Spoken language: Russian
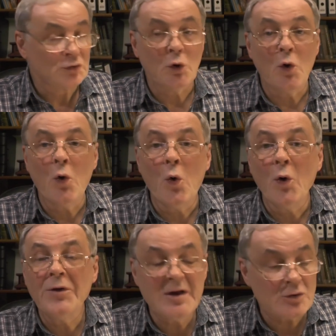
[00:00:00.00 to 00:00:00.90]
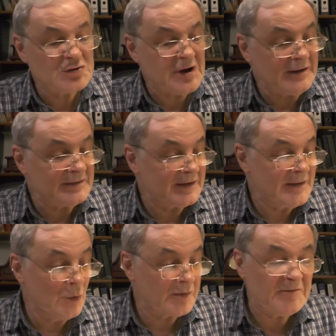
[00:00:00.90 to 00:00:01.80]
то он нарушает
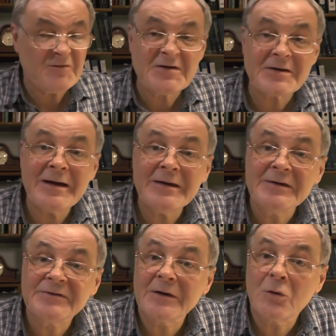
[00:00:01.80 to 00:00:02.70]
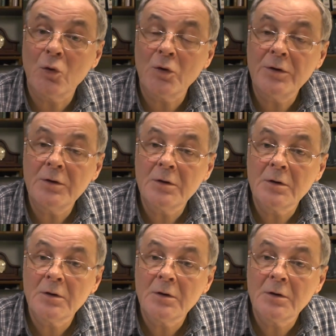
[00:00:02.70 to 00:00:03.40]
таким образом федеральный закон,